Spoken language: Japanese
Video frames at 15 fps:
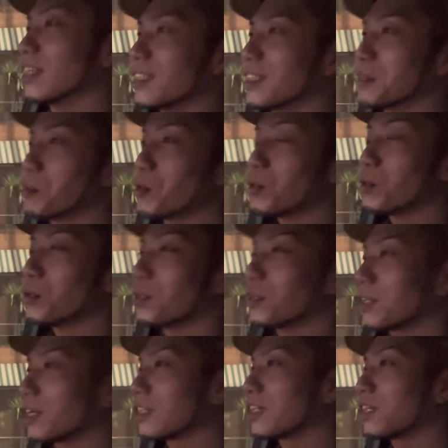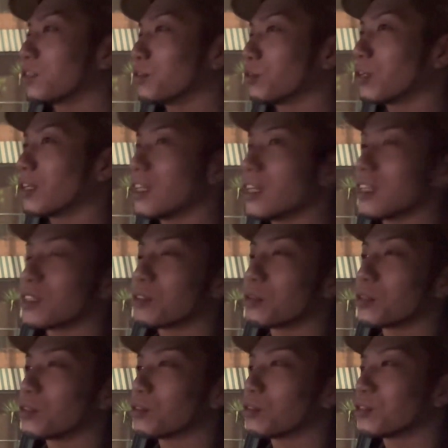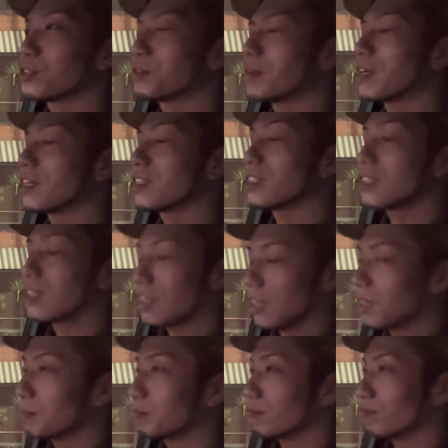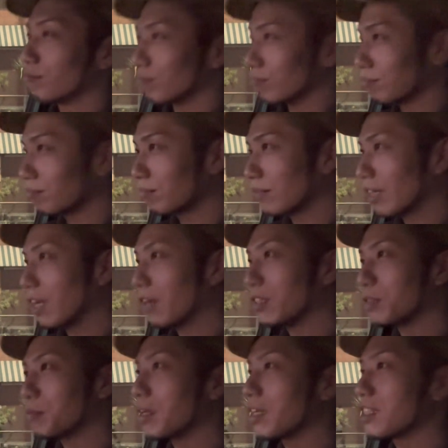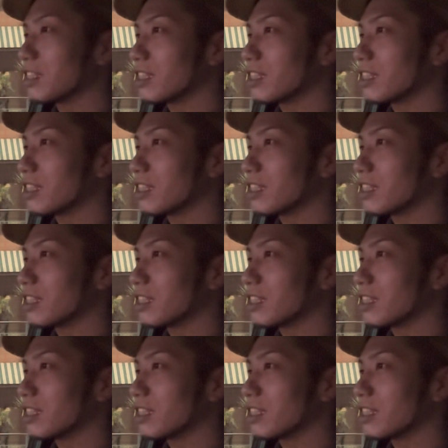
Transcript: えもう一言語ることはないねそれ以上素晴らしいね、うん、彼は素晴らしい、